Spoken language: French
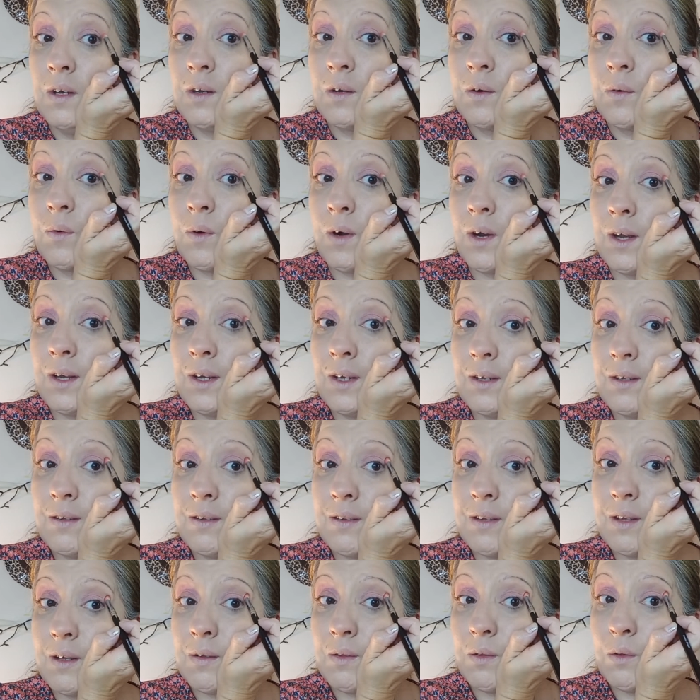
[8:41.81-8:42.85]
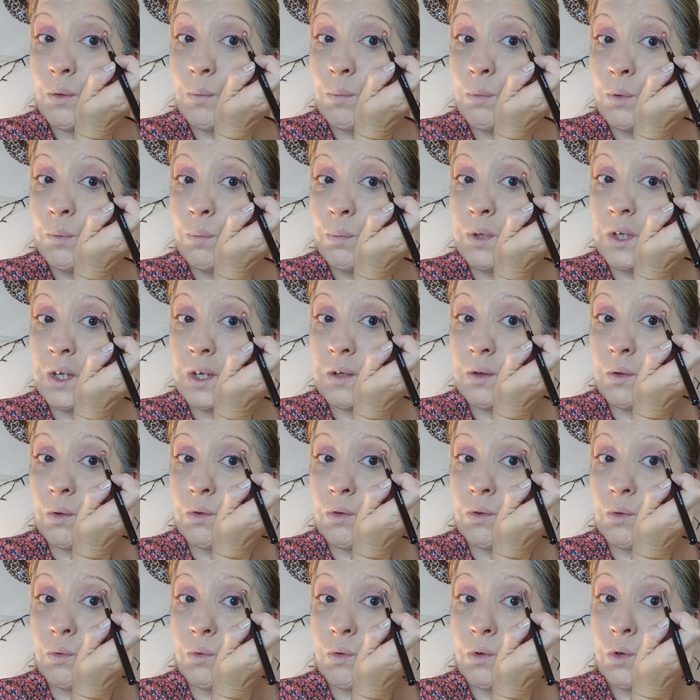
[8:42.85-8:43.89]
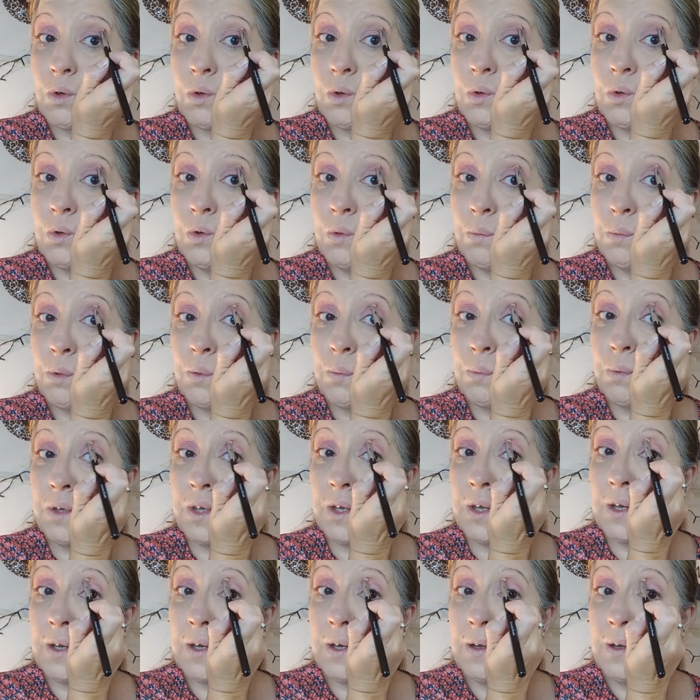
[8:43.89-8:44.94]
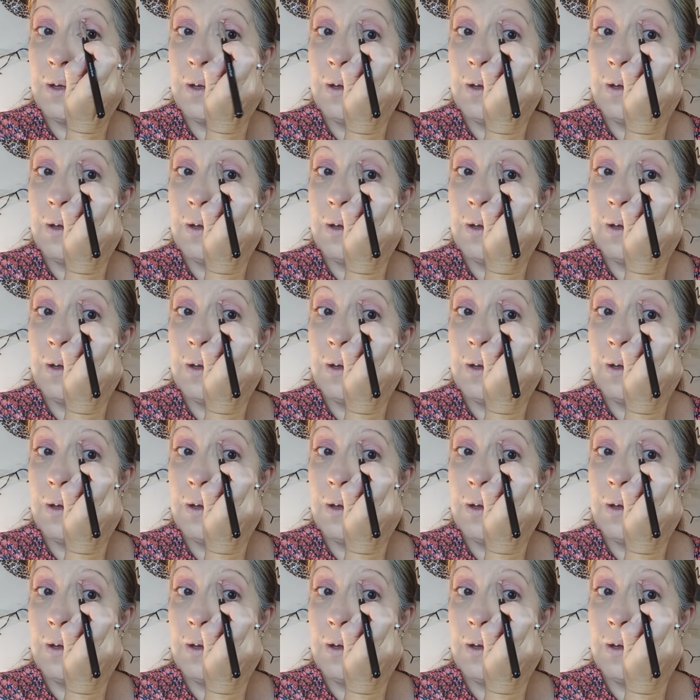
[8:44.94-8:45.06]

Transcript: coin externe de paupière dans son creux de paupière